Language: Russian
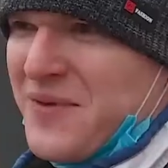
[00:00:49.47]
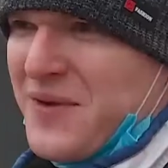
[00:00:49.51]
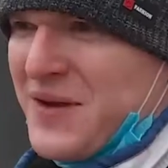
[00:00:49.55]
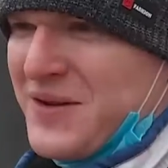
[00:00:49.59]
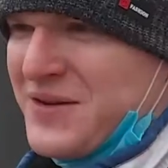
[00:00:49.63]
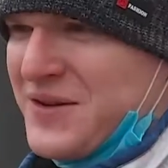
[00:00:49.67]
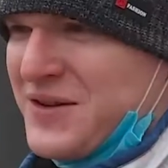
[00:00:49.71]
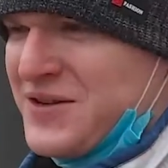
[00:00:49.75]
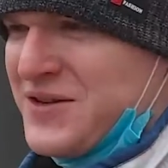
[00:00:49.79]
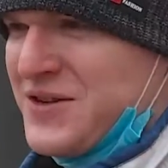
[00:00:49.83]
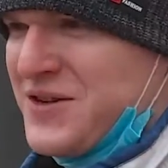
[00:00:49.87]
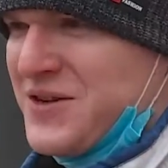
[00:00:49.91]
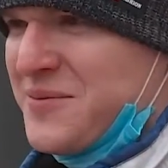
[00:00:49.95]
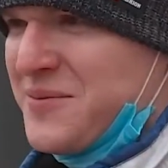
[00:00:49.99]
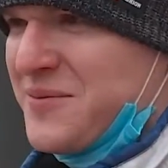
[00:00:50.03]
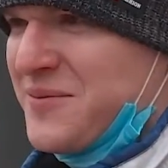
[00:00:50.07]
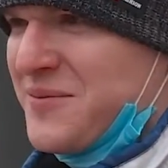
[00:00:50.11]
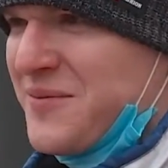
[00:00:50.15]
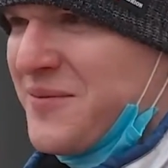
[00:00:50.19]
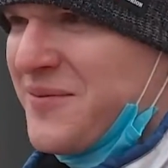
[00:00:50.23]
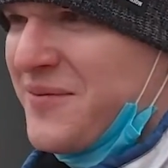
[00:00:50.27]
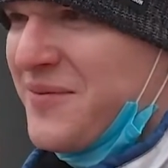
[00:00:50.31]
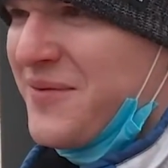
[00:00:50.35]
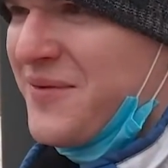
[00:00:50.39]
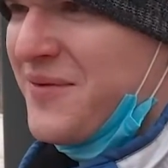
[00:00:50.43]
А зачем?
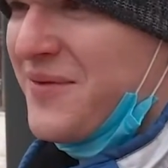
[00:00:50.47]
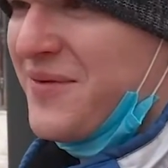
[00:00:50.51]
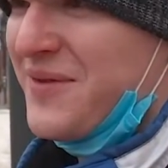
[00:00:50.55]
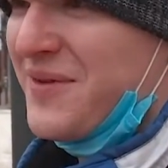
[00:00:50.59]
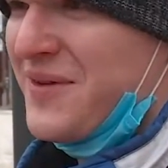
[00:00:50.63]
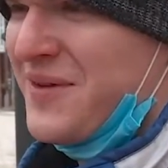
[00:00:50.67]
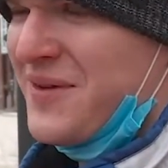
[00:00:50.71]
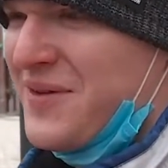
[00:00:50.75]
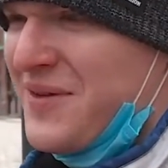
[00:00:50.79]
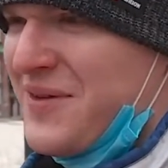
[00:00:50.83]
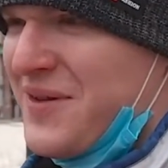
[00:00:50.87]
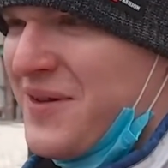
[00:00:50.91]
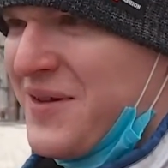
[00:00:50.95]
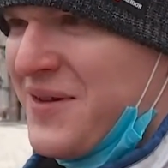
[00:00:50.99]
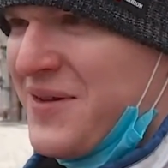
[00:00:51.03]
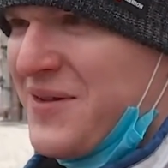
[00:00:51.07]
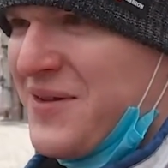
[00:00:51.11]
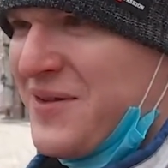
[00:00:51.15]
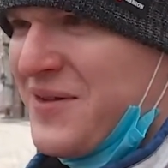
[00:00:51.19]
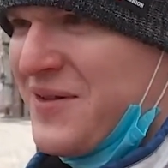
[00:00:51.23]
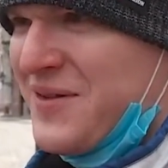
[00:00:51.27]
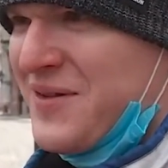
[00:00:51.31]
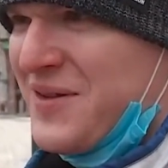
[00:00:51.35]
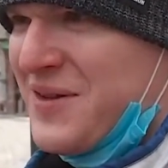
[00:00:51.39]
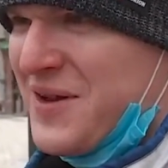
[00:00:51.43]

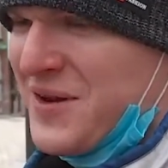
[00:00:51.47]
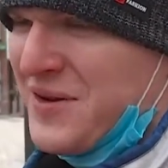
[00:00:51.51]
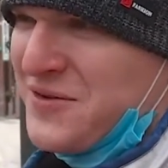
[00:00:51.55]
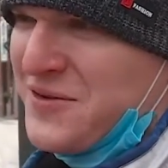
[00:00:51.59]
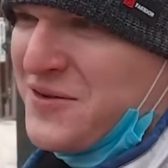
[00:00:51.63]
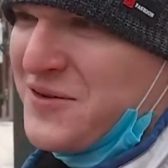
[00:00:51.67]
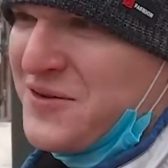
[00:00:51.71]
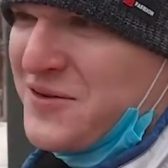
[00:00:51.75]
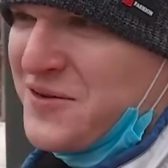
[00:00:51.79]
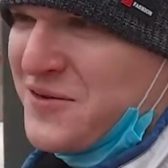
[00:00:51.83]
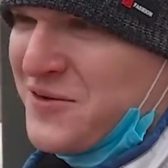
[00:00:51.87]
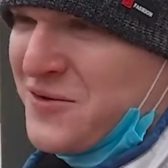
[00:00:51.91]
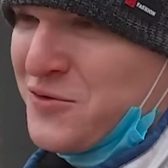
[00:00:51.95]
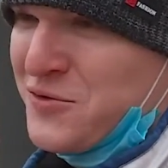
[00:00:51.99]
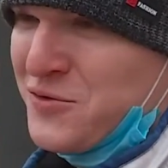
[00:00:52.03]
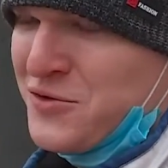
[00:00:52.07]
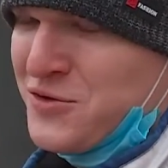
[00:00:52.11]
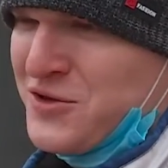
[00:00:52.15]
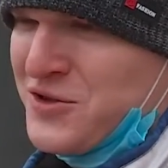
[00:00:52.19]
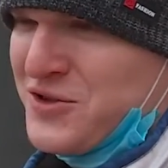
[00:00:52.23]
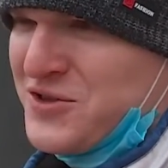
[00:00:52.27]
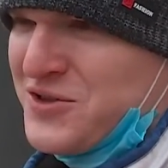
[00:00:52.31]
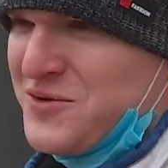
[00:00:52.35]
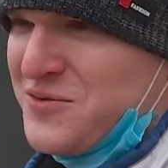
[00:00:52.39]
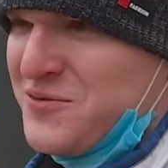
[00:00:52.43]
Так ведь
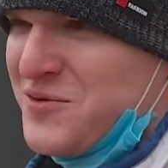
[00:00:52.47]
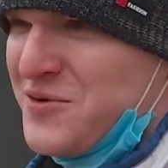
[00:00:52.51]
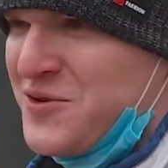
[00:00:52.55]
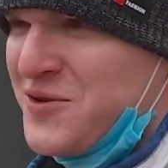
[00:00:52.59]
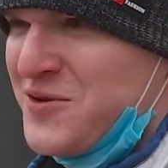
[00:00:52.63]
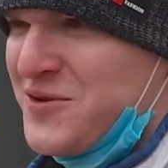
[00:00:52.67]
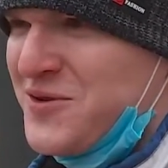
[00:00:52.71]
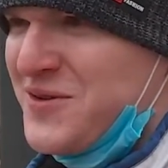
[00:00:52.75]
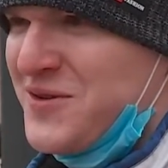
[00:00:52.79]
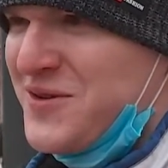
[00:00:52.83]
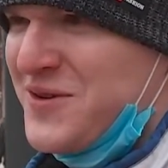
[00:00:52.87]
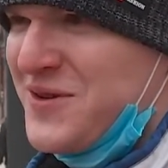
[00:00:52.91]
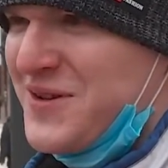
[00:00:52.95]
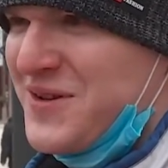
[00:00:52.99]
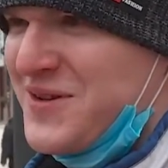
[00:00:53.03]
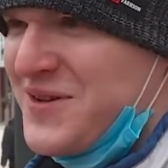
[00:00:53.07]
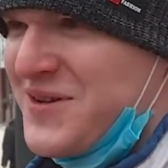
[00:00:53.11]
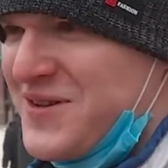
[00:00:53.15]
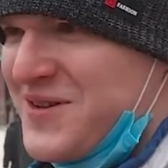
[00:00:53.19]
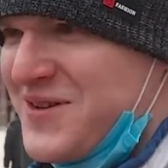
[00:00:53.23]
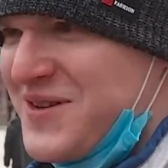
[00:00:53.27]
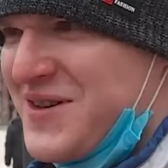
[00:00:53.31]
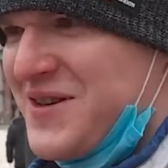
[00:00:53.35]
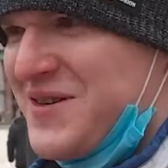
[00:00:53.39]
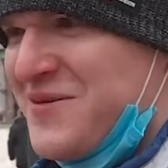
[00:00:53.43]
скучно жить будет,
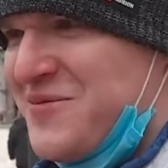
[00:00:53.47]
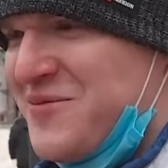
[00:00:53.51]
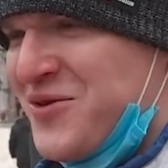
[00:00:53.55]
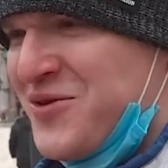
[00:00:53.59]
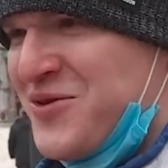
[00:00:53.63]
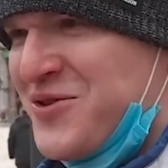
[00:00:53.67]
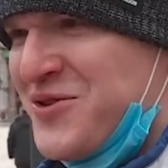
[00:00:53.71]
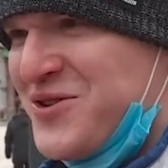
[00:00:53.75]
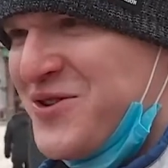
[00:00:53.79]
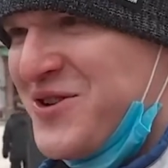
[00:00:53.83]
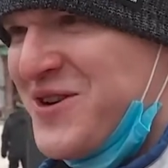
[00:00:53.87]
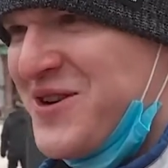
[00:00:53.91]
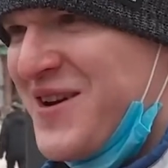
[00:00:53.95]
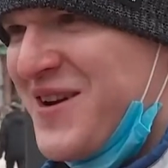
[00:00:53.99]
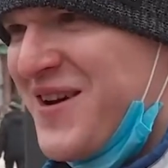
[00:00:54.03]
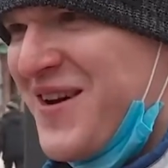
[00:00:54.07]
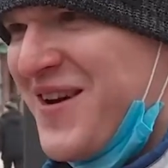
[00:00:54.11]
если знать будущее.